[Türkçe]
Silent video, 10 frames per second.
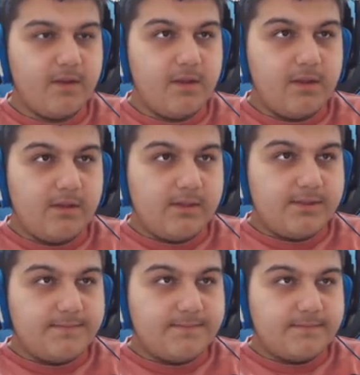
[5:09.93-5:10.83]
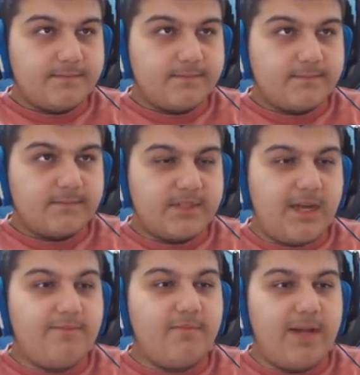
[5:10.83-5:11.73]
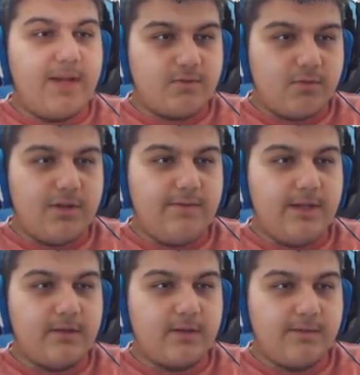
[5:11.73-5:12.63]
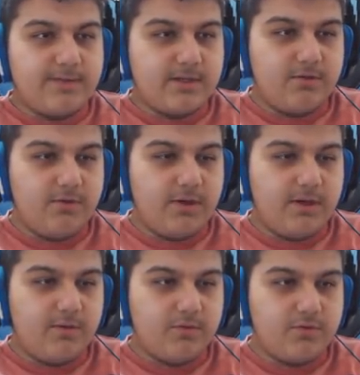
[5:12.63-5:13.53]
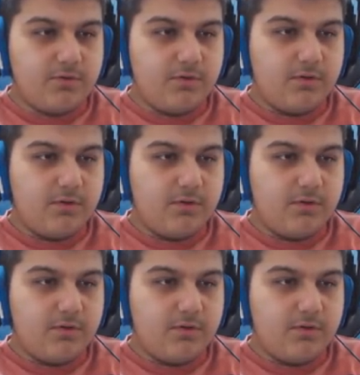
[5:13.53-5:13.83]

yani 3-2 oldu. Tamam ver kural ver. Tam sıkıntı yok yani olsun.